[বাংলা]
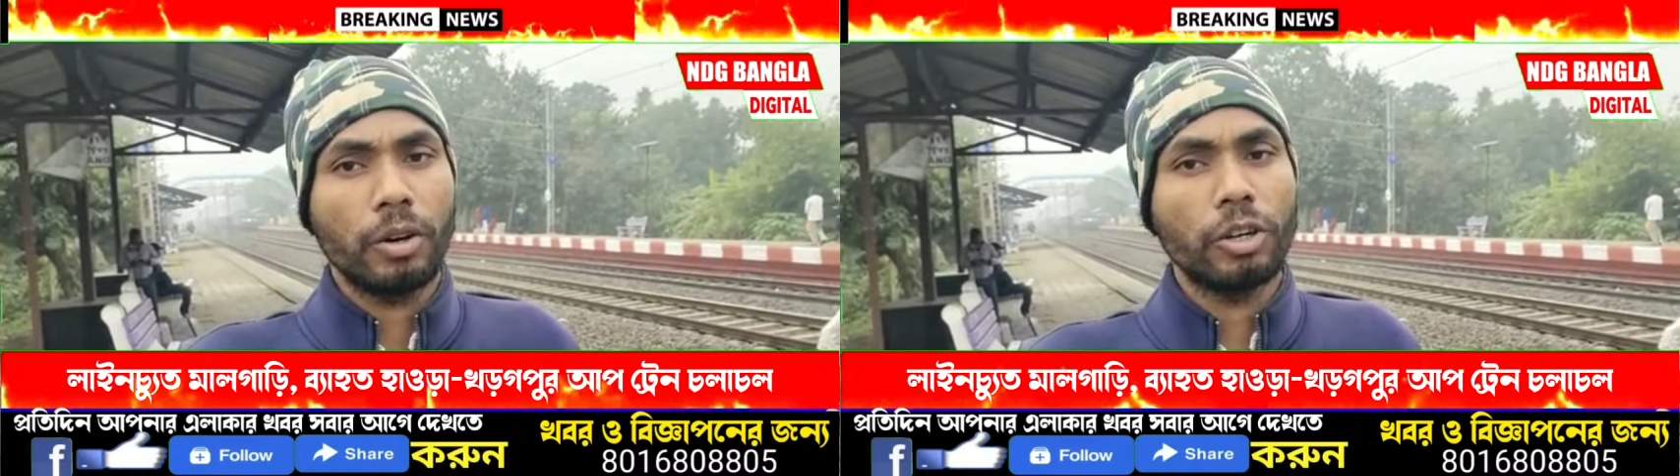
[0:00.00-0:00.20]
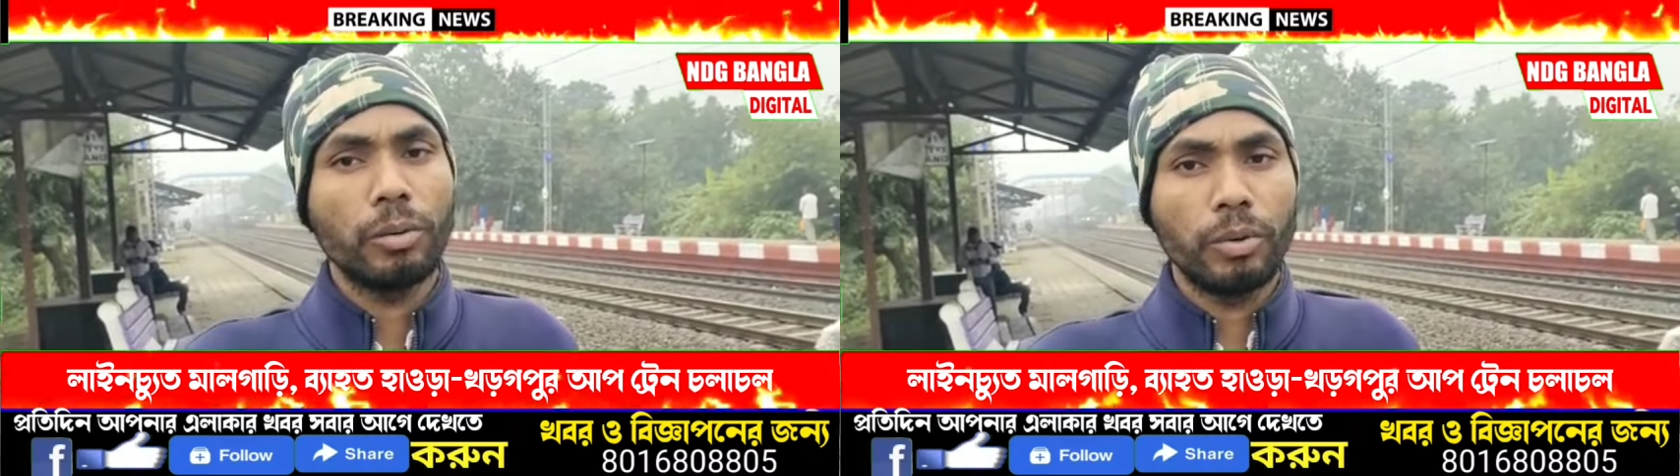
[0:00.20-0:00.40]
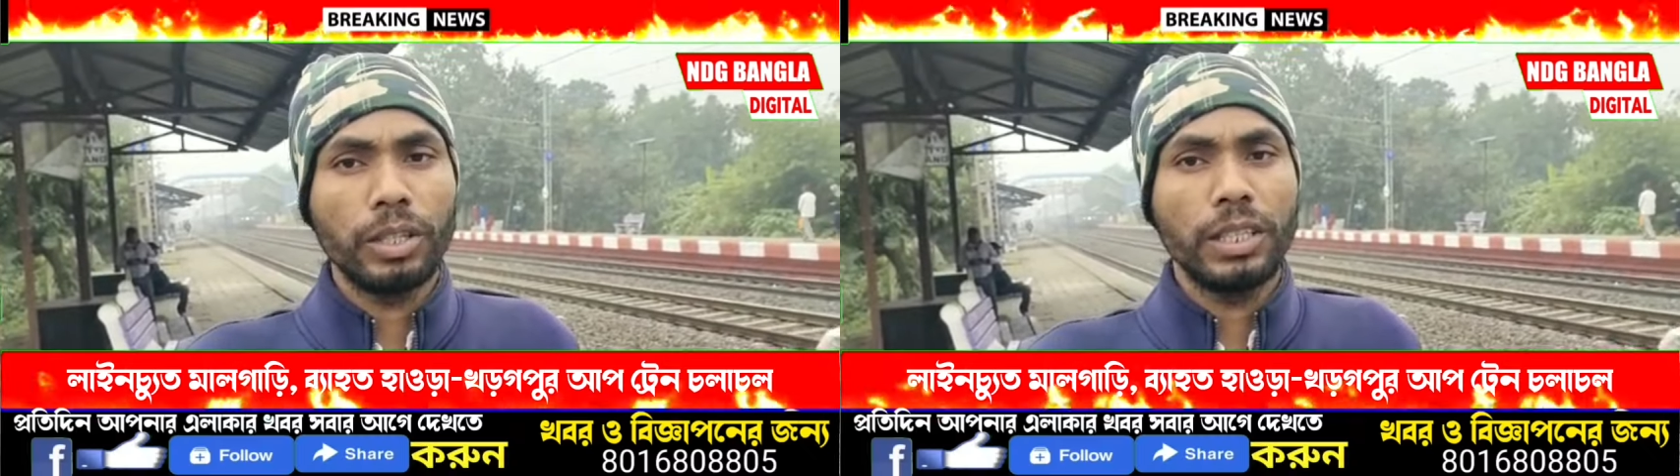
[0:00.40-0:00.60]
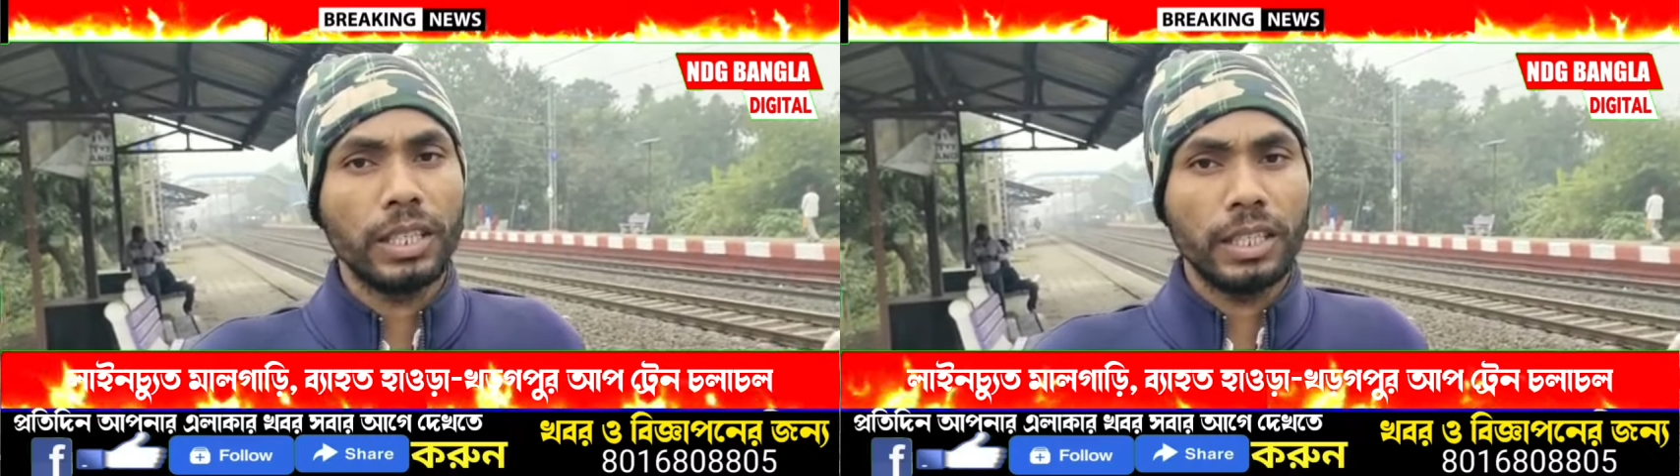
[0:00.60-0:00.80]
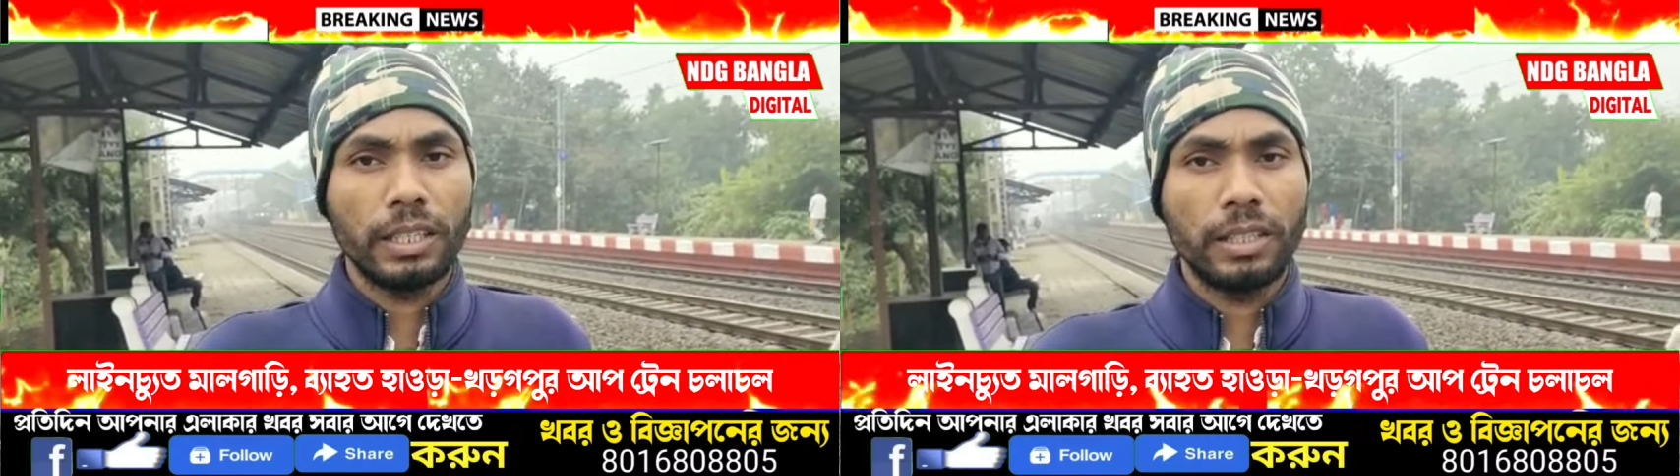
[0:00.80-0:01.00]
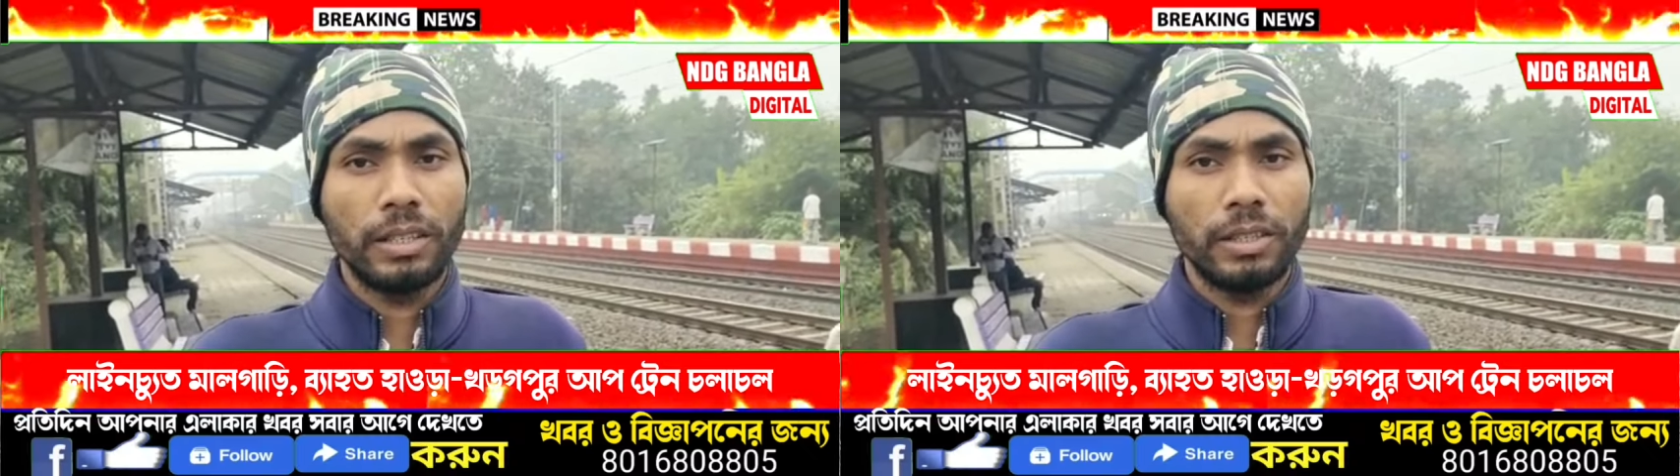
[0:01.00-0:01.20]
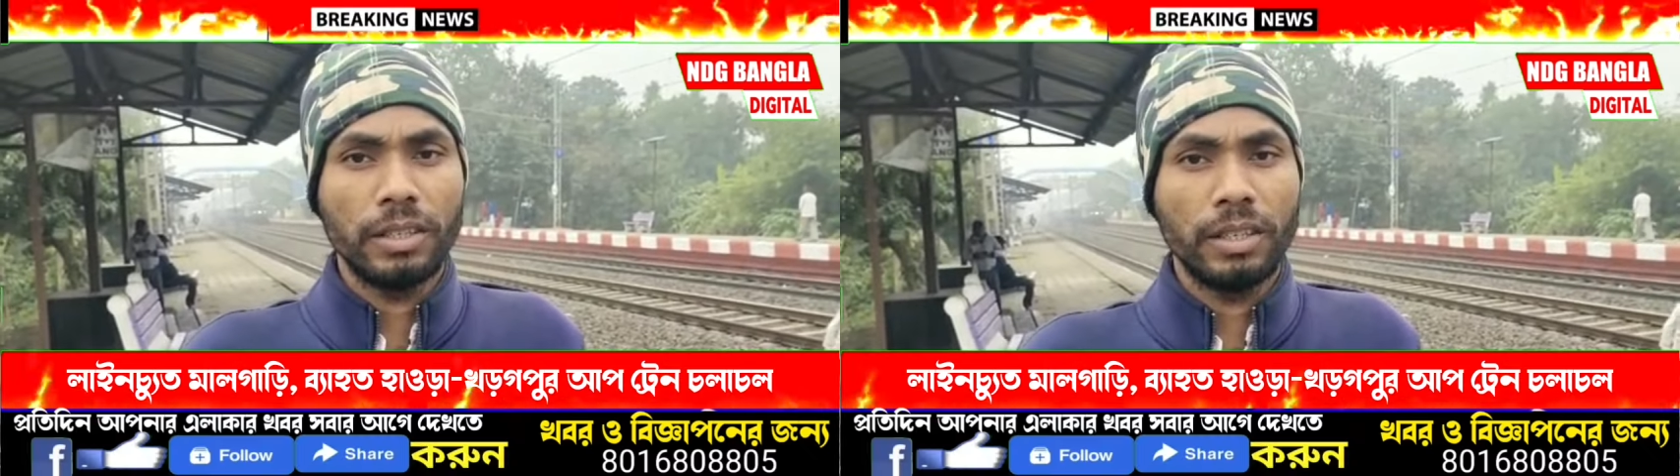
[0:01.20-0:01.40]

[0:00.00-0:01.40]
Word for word: খড়গপুরের দিকে যাচ্ছিল